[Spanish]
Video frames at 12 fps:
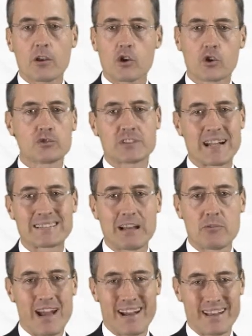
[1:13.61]
contrata
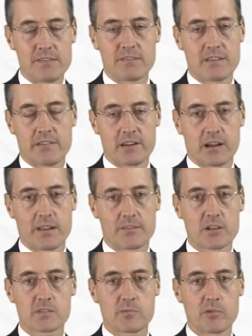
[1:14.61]
una agencia de
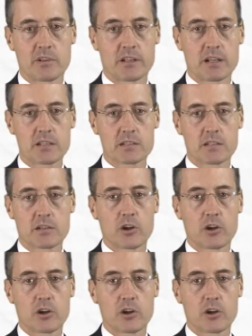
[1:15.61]
relaciones públicas,